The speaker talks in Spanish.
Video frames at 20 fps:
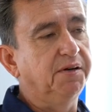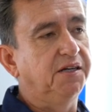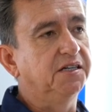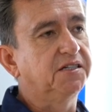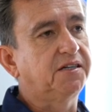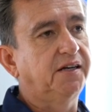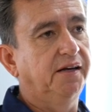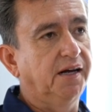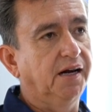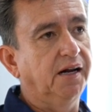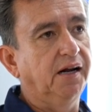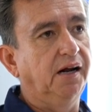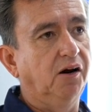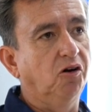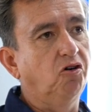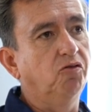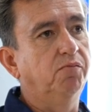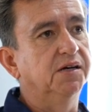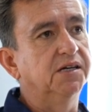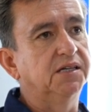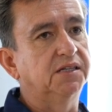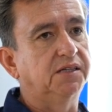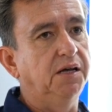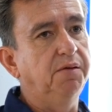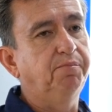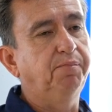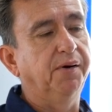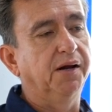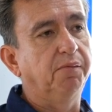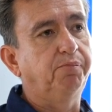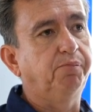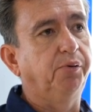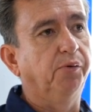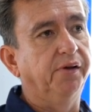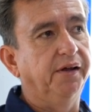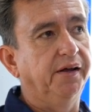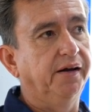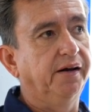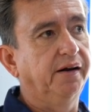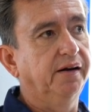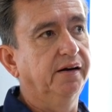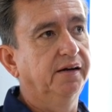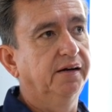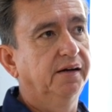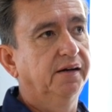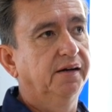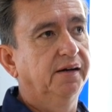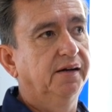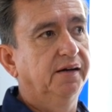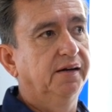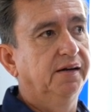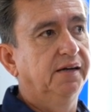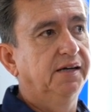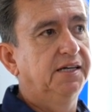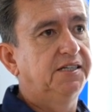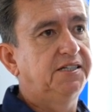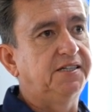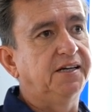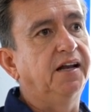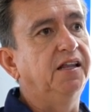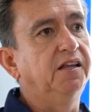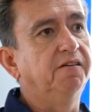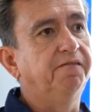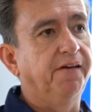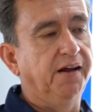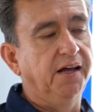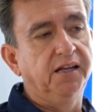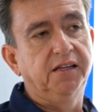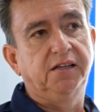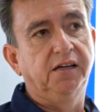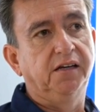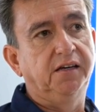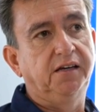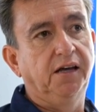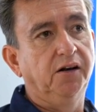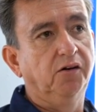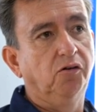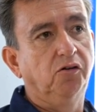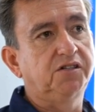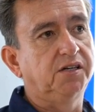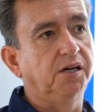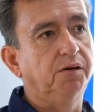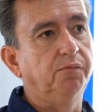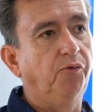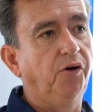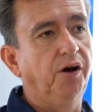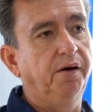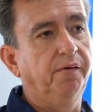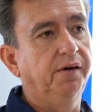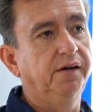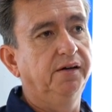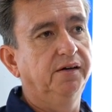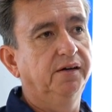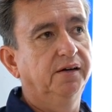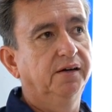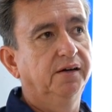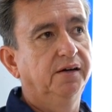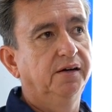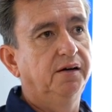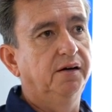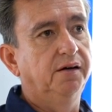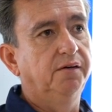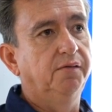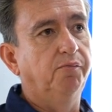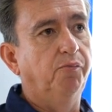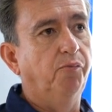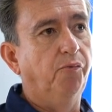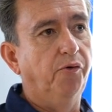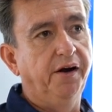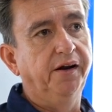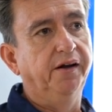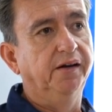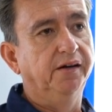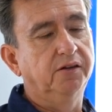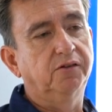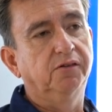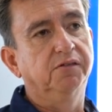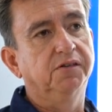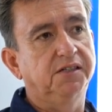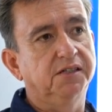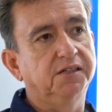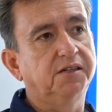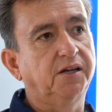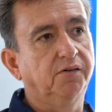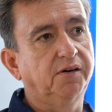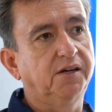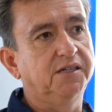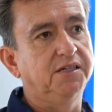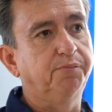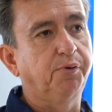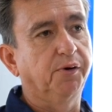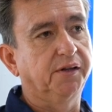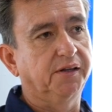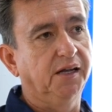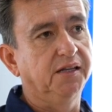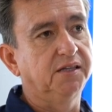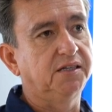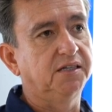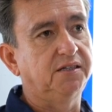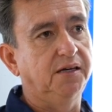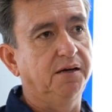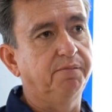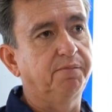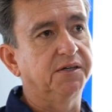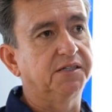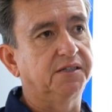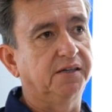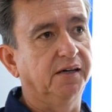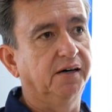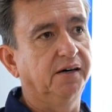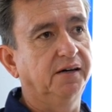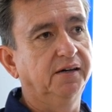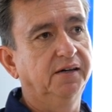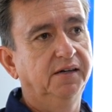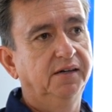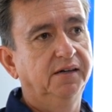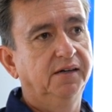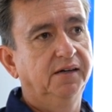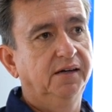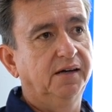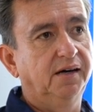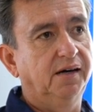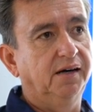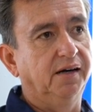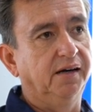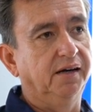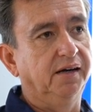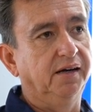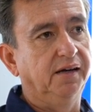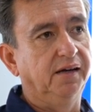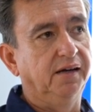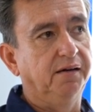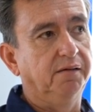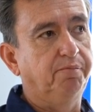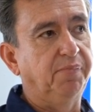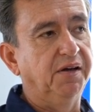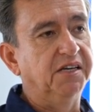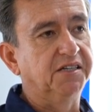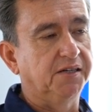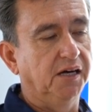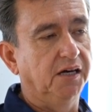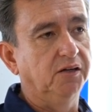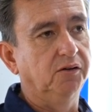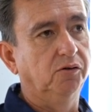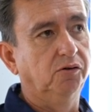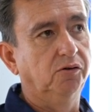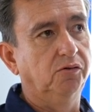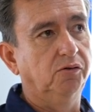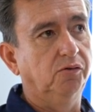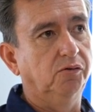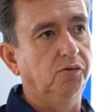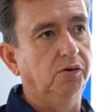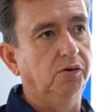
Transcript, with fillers: tienes que dar algo más de ti para poder ser diferente. Quien no se mueve, muere. Entonces creo que es importante siempre estar eh, pensando